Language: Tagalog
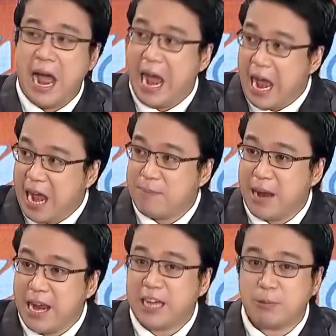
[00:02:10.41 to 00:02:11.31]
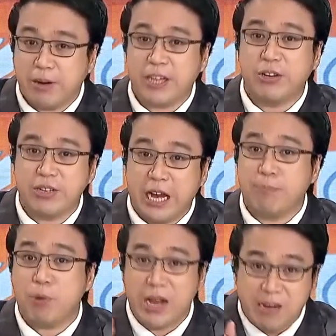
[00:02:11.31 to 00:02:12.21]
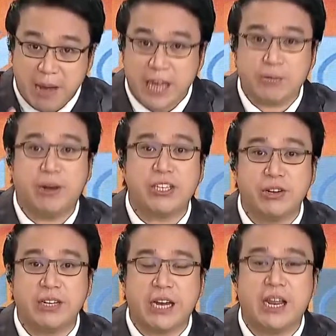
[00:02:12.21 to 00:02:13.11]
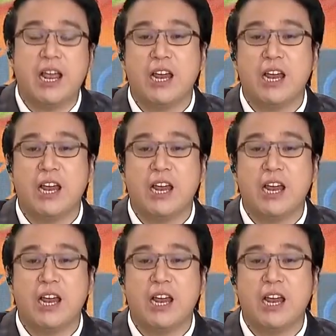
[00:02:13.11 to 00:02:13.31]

Ang may expiration date, pwedeng may expiration date,